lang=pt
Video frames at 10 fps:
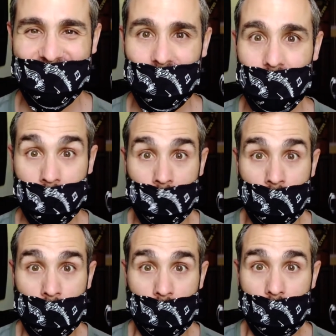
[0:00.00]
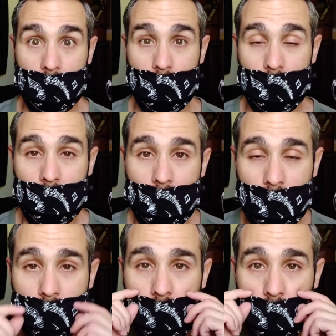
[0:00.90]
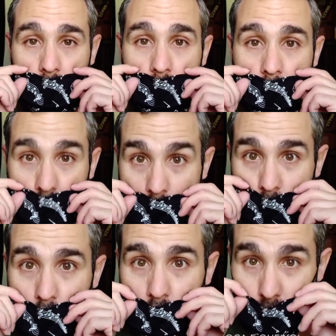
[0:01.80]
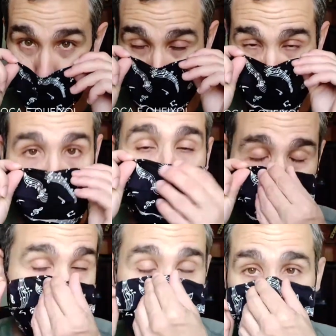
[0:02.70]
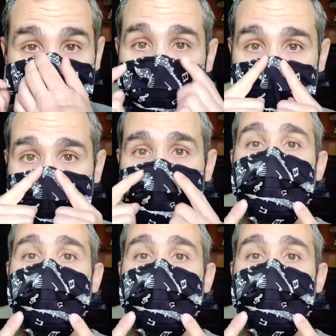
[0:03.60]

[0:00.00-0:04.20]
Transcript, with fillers: Não, não. Cubra o nariz. E a boca ao mesmo tempo.